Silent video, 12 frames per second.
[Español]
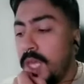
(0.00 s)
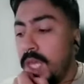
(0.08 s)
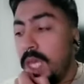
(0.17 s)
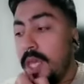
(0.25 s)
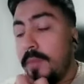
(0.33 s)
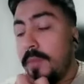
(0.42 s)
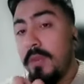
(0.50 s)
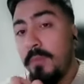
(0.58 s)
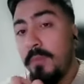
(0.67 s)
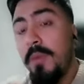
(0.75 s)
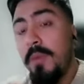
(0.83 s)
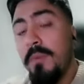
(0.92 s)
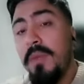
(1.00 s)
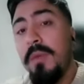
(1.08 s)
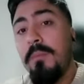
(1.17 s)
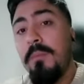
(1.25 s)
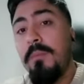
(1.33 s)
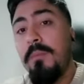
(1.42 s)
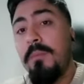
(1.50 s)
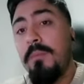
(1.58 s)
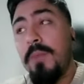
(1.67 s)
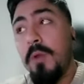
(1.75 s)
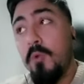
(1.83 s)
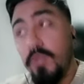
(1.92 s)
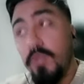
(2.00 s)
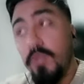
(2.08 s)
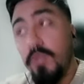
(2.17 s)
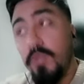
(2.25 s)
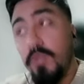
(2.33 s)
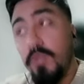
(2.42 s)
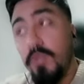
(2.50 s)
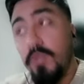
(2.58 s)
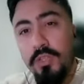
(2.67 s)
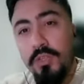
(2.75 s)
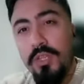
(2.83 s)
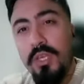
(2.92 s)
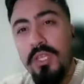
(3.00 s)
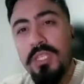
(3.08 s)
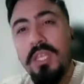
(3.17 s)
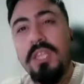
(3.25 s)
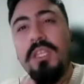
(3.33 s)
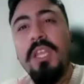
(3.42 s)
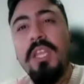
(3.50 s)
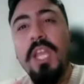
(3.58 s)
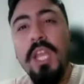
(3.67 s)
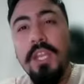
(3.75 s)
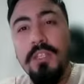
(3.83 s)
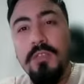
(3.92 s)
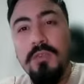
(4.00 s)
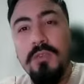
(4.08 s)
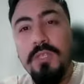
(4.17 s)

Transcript: y a mí me, gustaron los trabajos en donde se detienen en eso,